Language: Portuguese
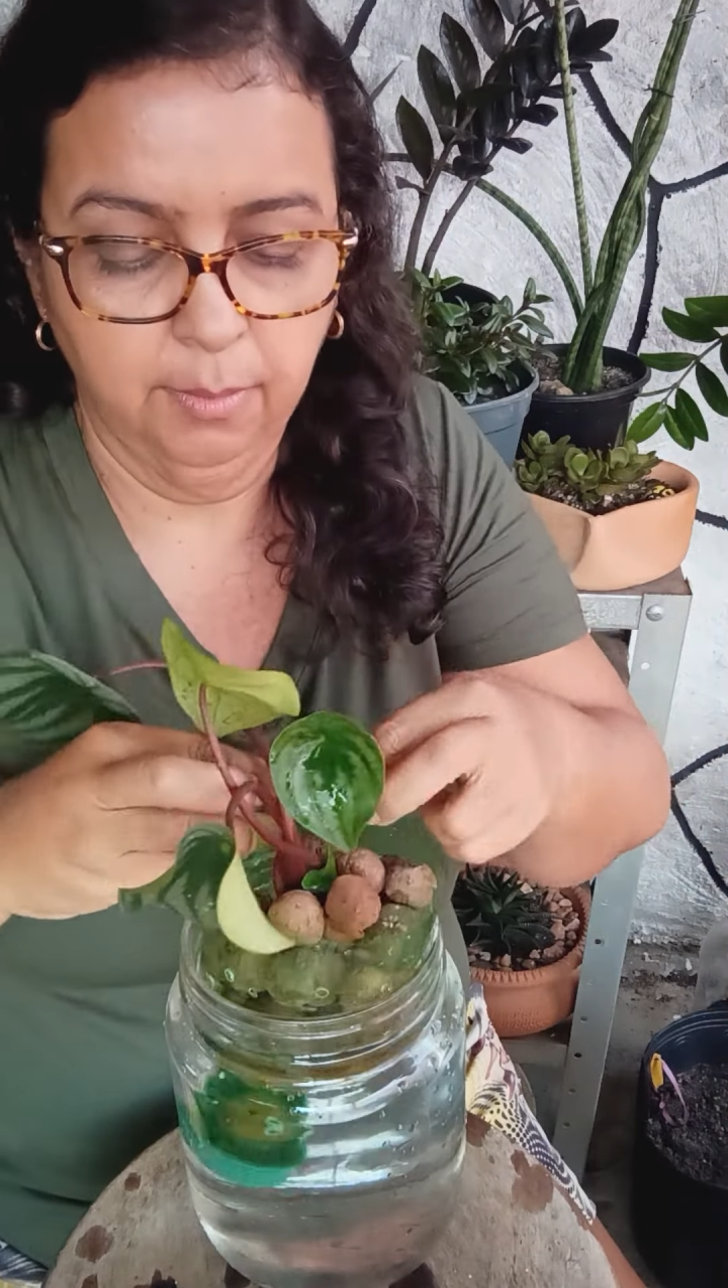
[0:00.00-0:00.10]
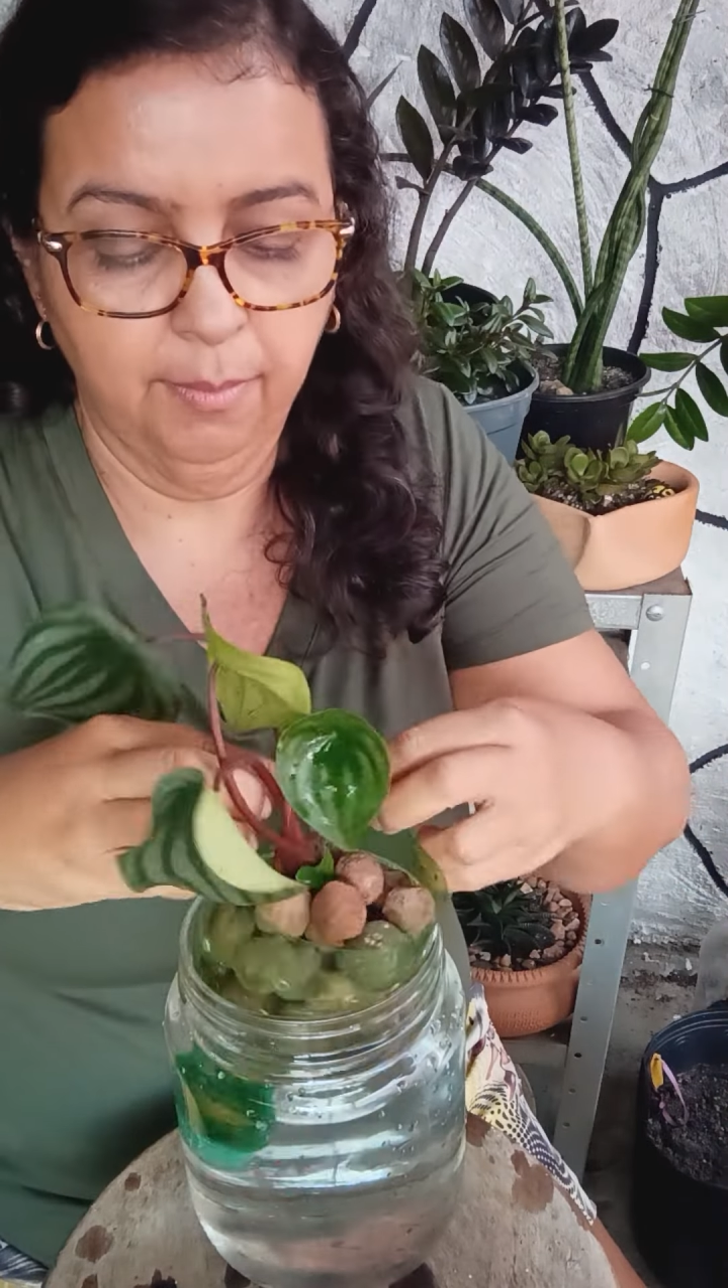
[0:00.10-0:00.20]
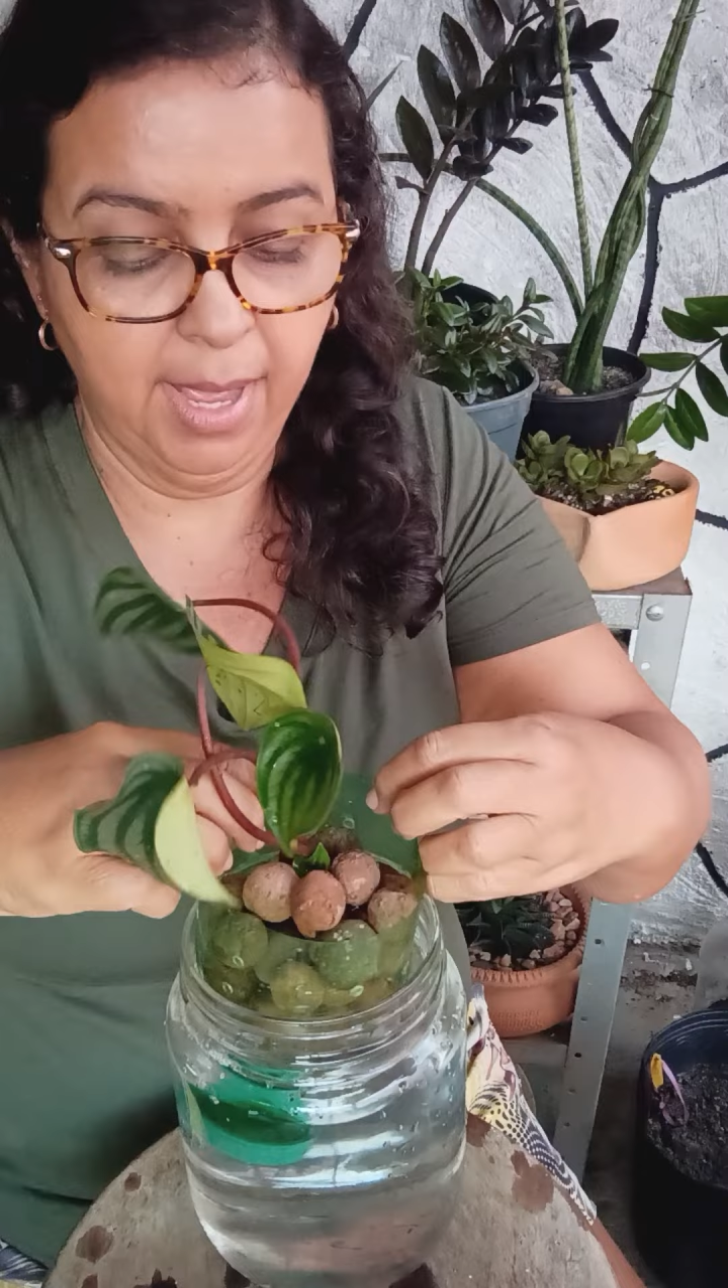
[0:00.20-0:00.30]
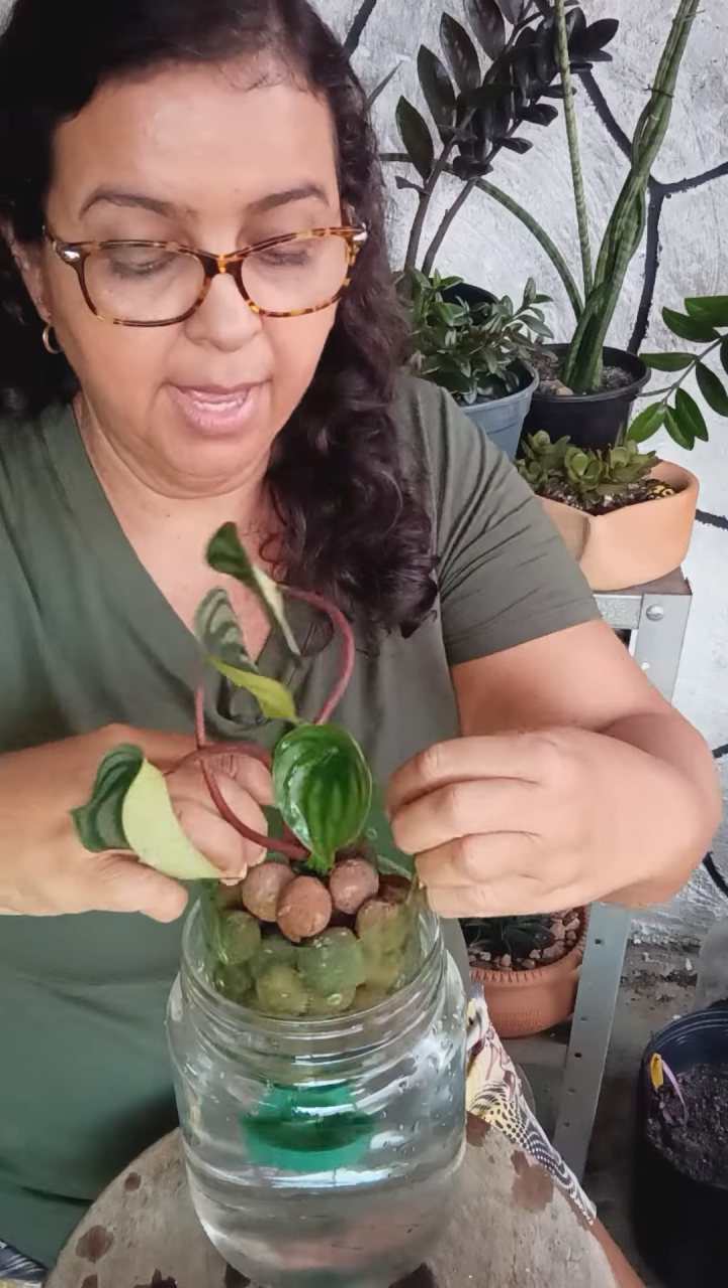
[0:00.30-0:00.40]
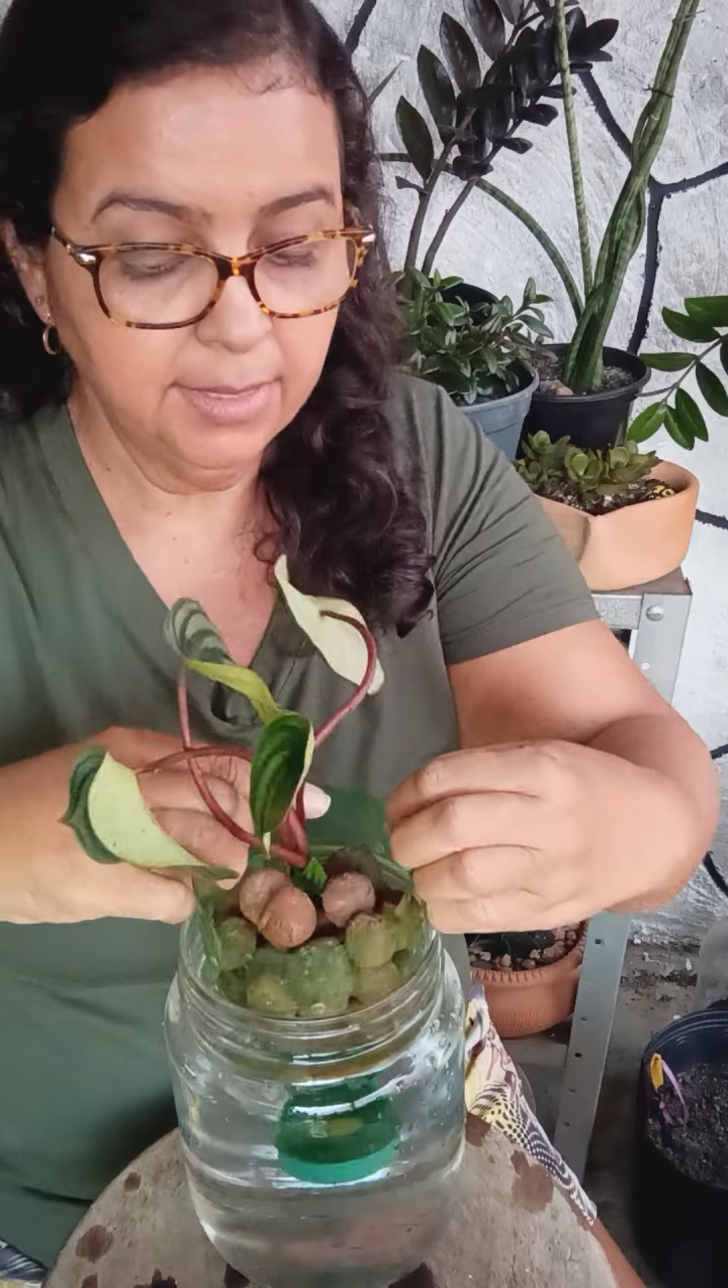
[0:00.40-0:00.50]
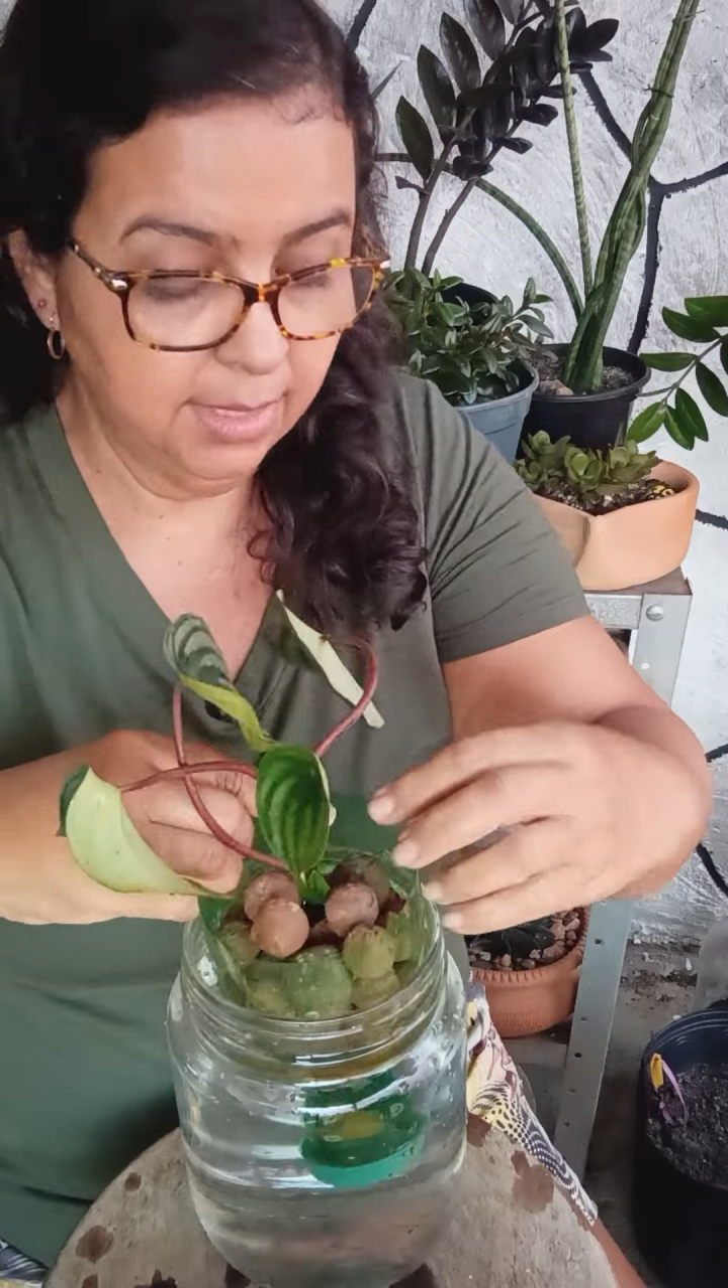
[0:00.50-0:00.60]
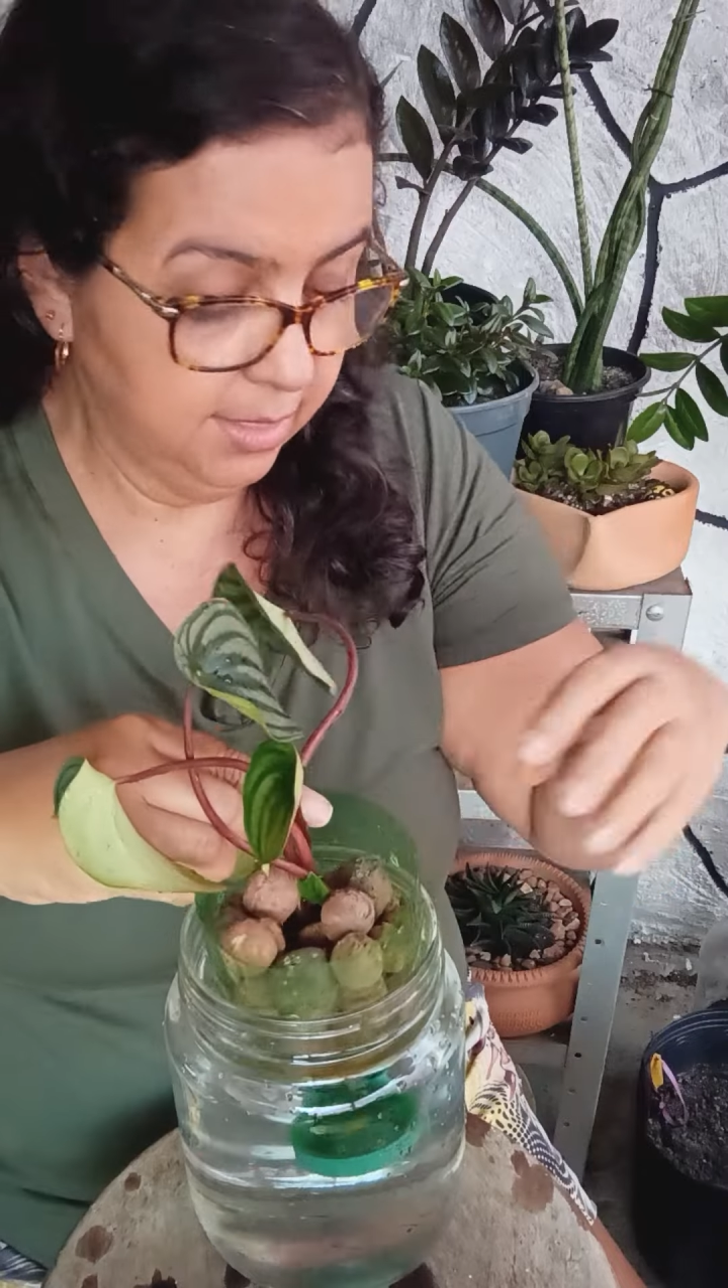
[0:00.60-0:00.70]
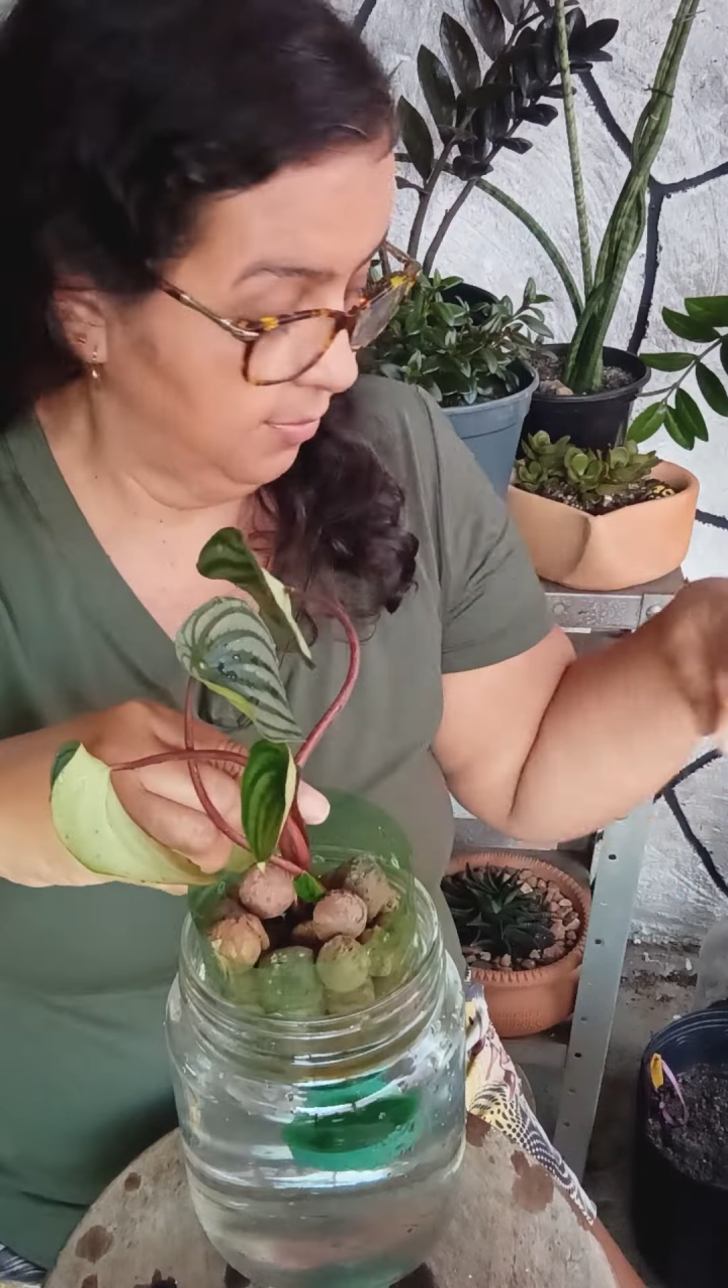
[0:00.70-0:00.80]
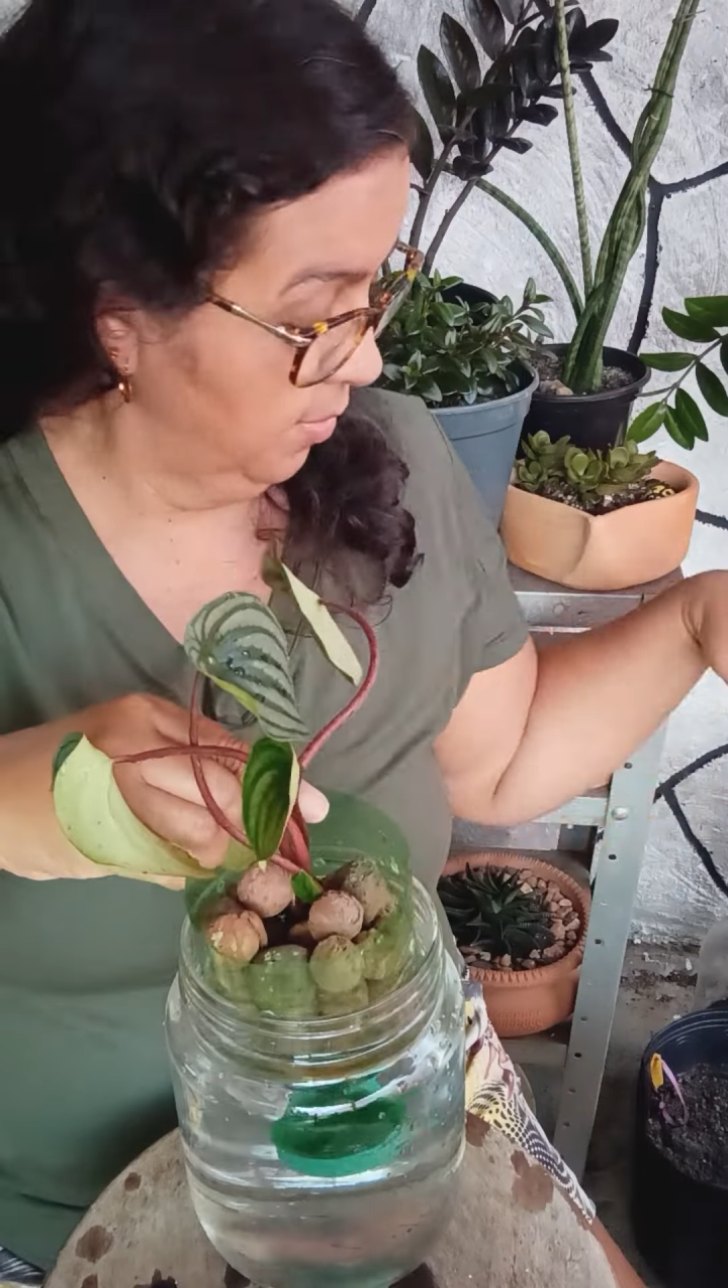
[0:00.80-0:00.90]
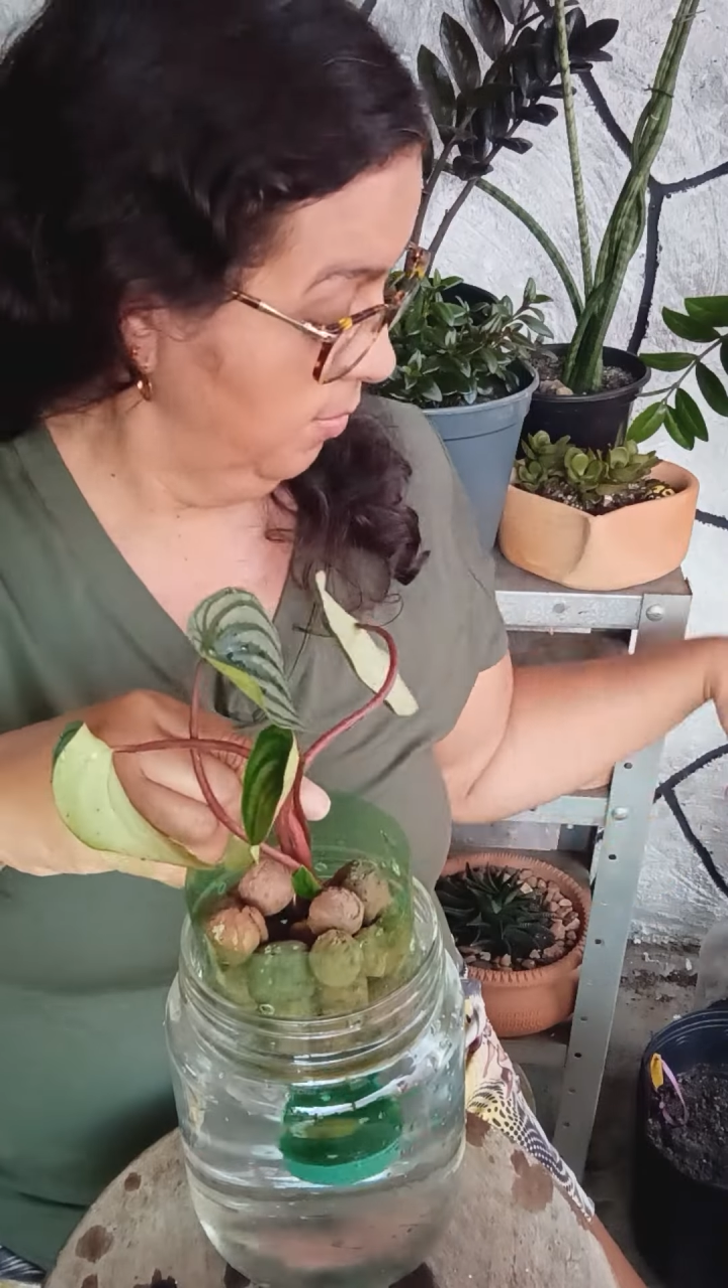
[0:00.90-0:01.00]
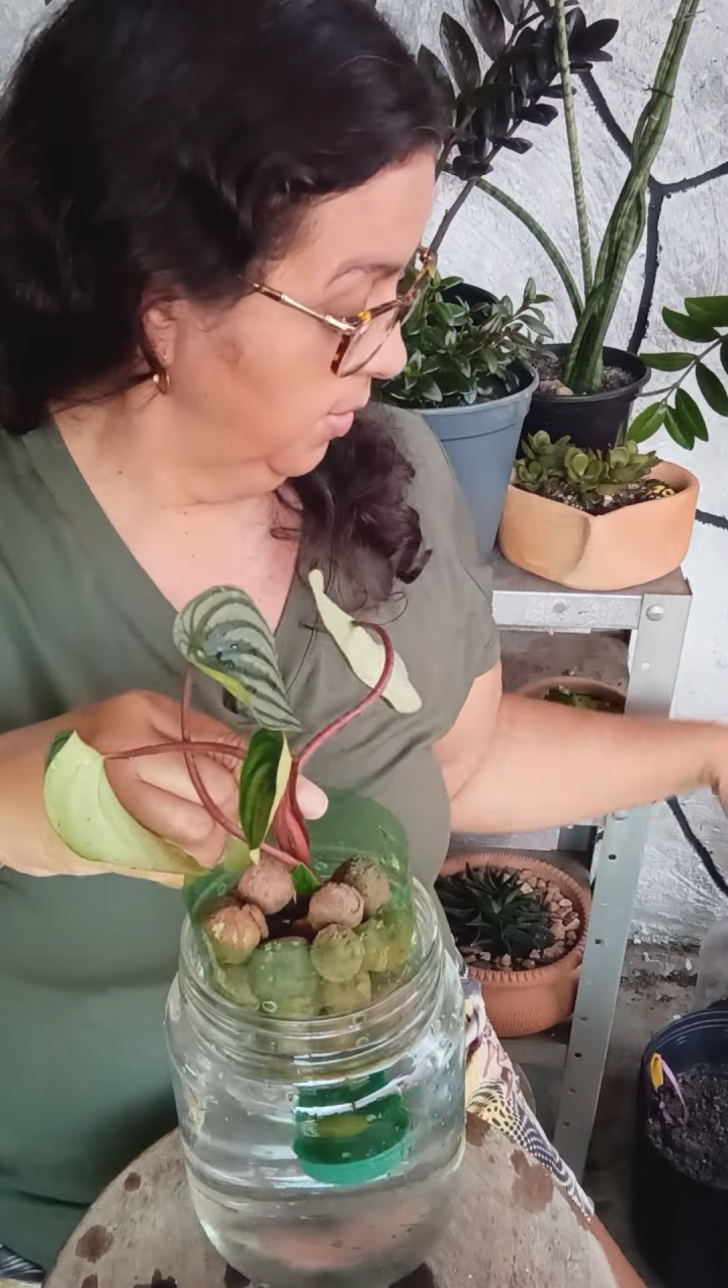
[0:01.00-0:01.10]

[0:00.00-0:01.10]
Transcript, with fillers: Mas elas ficam